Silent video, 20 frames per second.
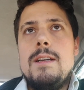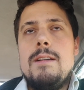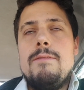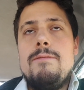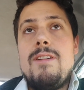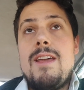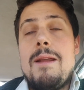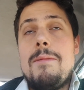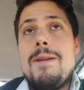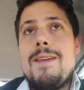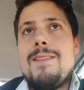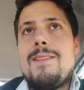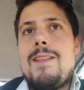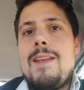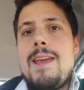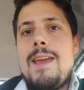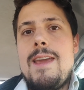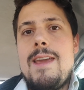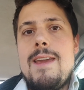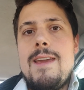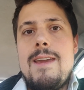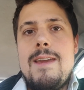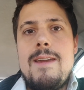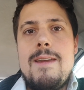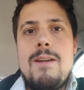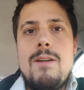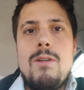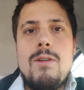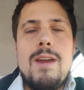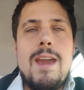
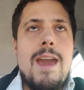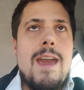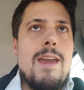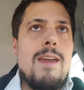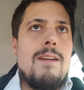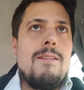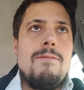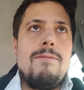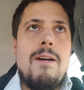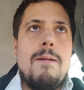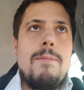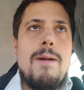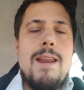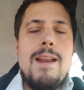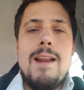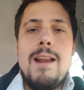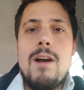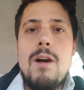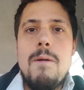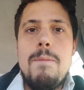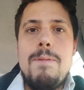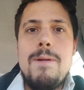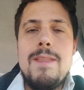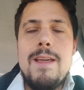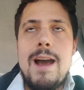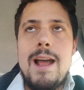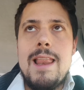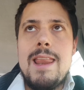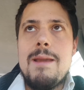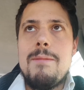veramente ok va bene la Coppa
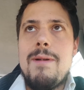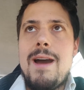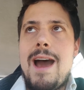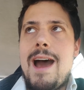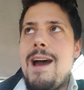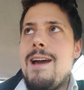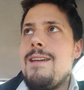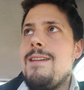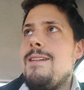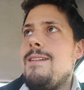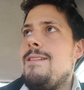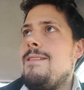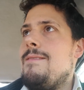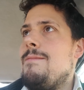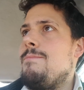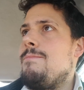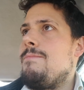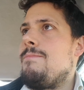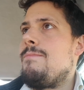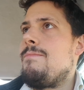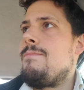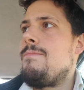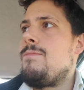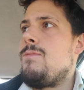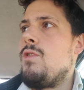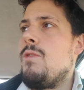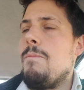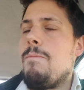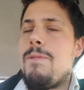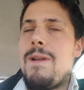Italia ma ehm,
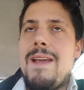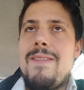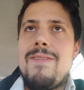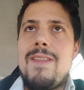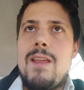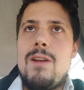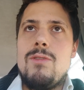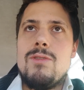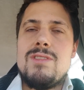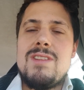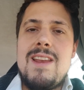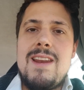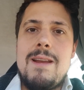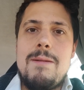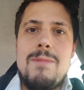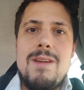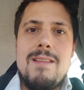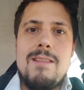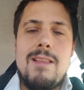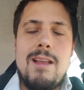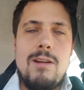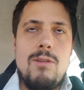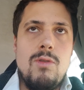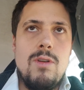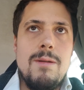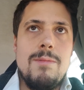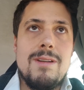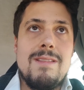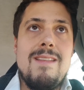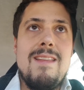non prendano seriamente
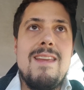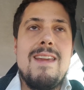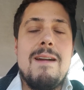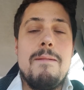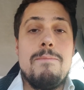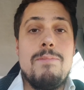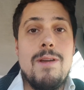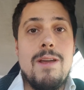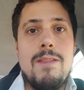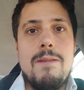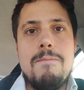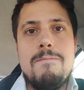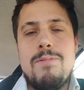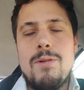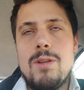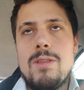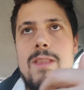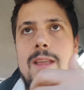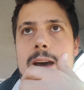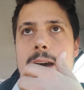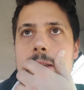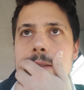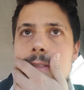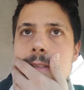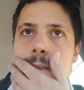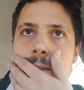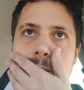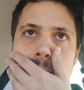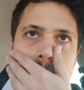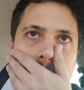alcune partite di campionato
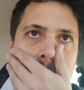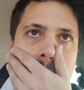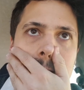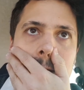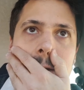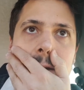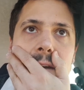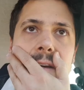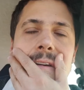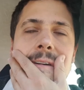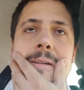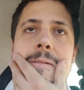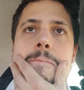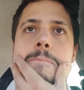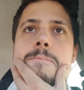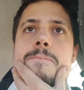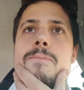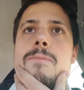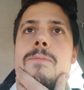importanti ehm,